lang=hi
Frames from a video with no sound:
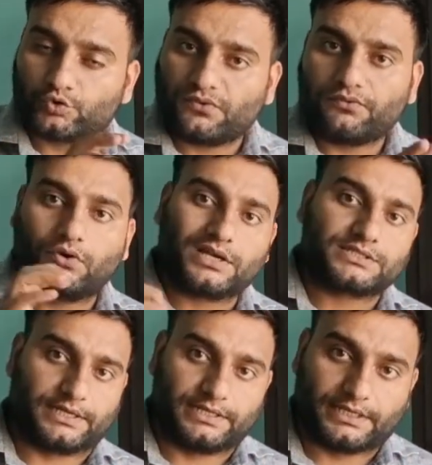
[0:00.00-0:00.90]
उस पर
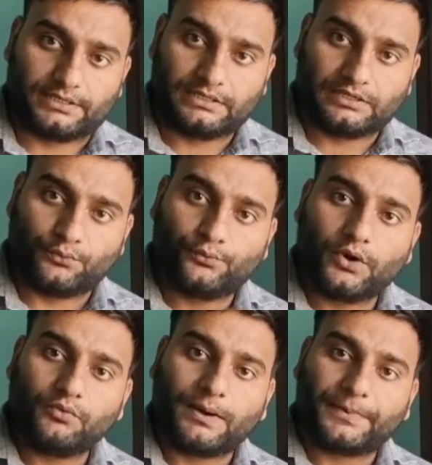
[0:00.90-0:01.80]
फोकस रखिए
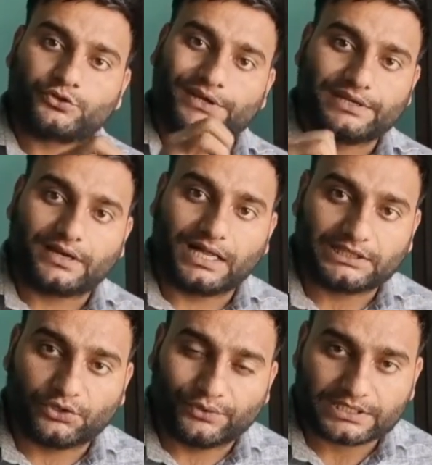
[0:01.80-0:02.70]
वो वहां पर जो है
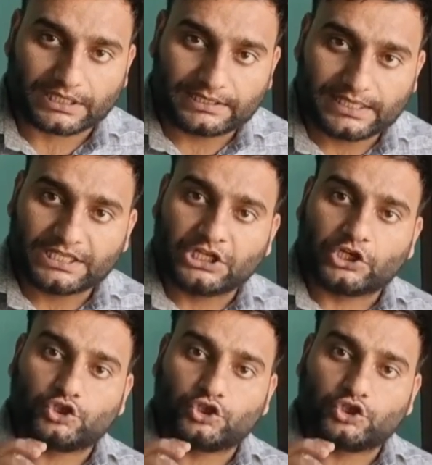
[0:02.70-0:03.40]
निकालते हुए चलिए